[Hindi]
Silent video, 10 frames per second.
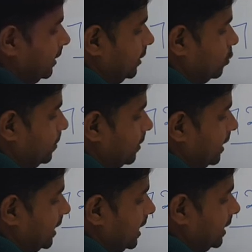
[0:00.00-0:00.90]
ये ऊपर
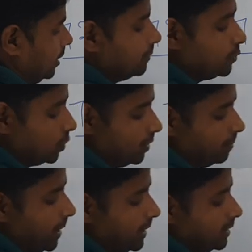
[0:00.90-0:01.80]
वाला क्या जाएगा अब चूंकि
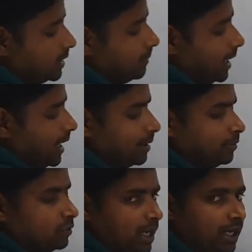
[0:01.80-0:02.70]
पैंतीस का भाग आठ
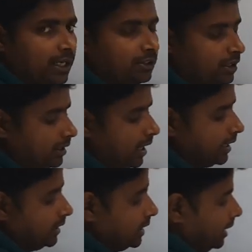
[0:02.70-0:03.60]
में तो जाएगा नहीं तो
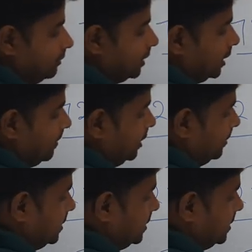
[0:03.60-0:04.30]
आठ ही क्या हो जाएगा रिमाइंडर